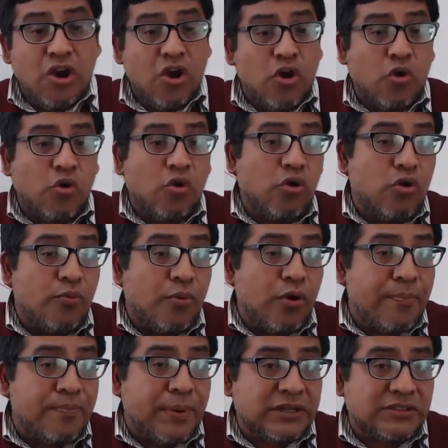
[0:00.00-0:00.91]
Un grupo
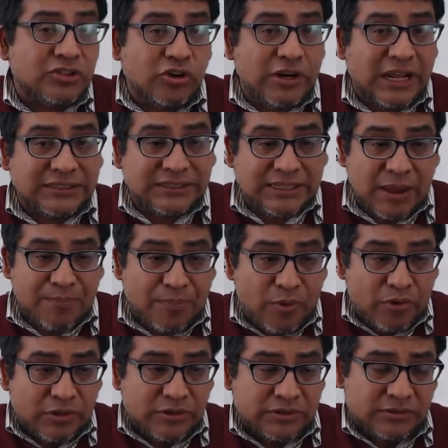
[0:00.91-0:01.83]
de personas que
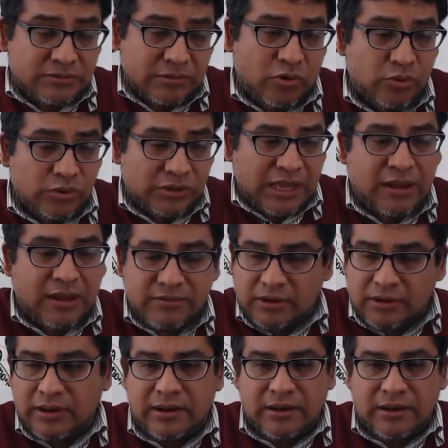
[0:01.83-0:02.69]
junta